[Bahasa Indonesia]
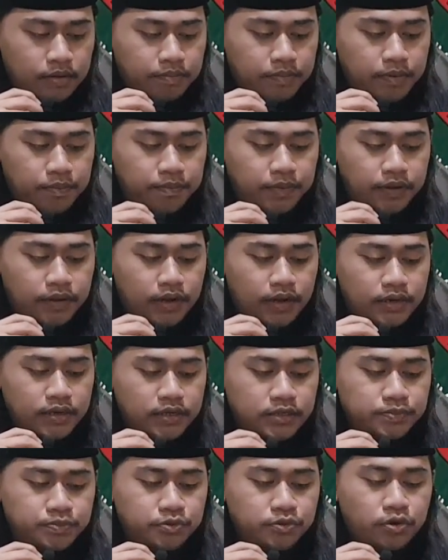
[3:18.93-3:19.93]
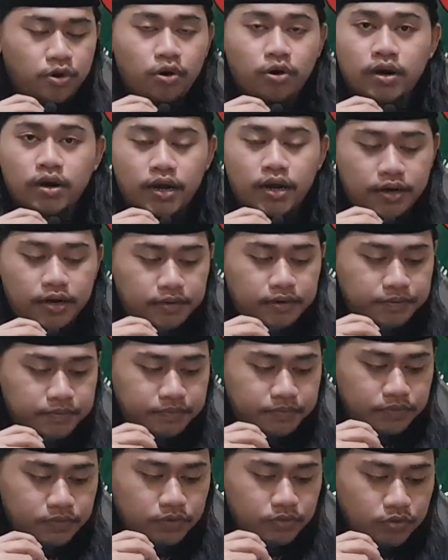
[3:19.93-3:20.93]
pimpinannya 10 orang,
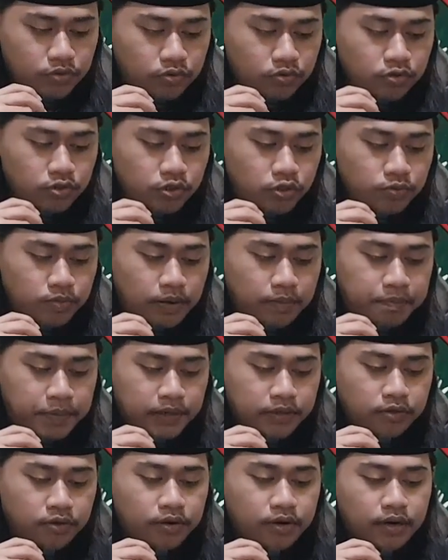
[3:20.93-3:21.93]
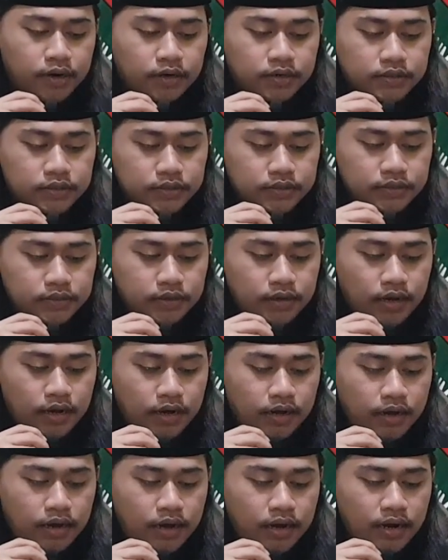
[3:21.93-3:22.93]
dulu cuma 4 orang.
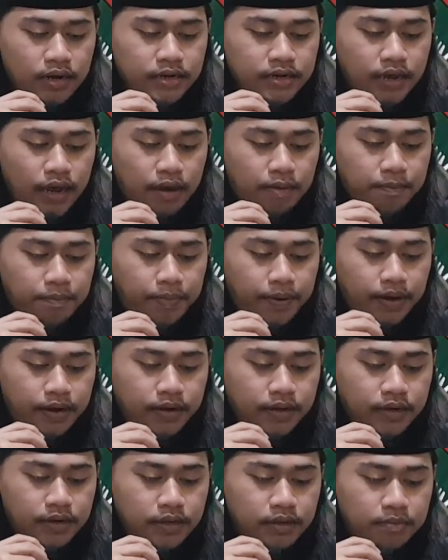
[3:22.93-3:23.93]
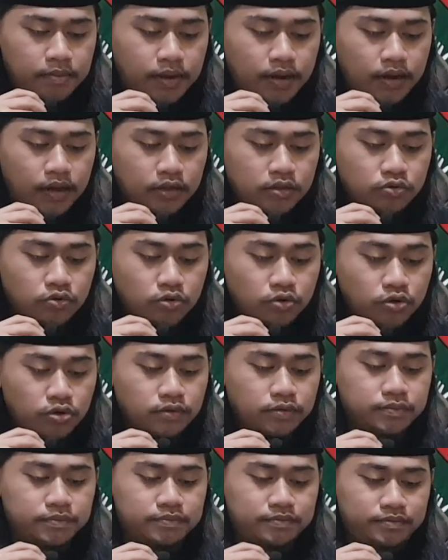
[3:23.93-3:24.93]
Anggaran di MPR ini malah
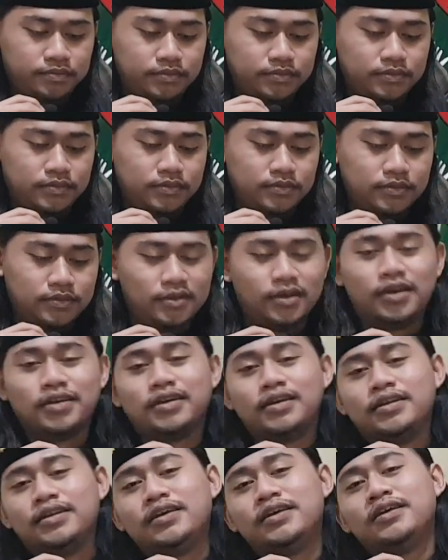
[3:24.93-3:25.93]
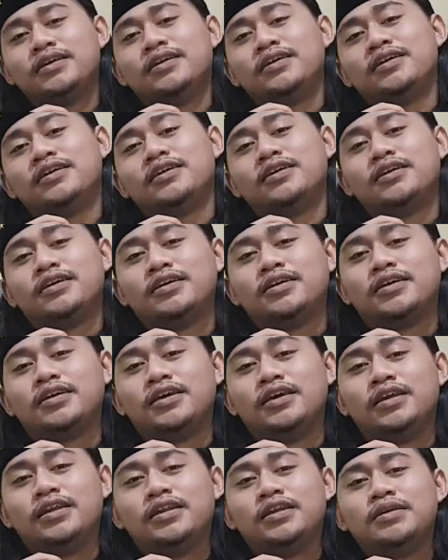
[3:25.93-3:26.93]
turun. Nah, jadi
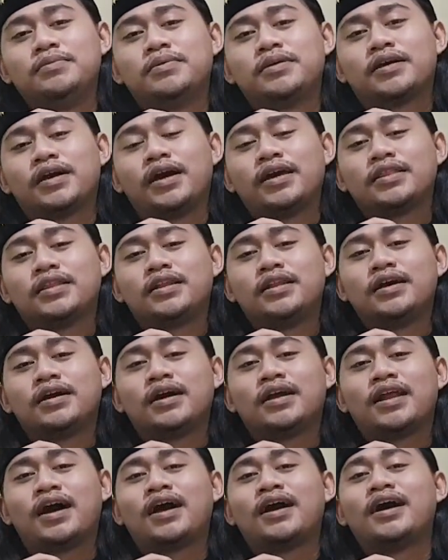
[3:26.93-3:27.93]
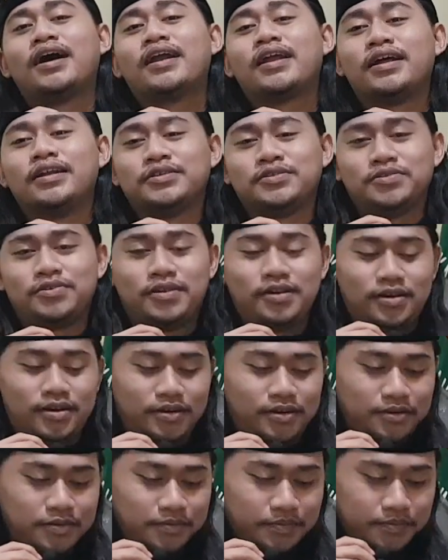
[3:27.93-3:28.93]
ini berkaitan dengan anggaran,
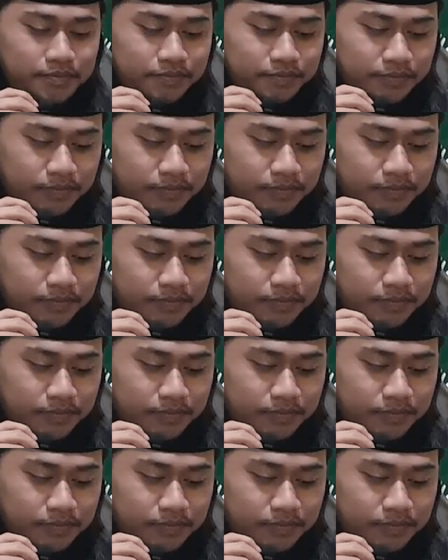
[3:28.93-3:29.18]
Saudara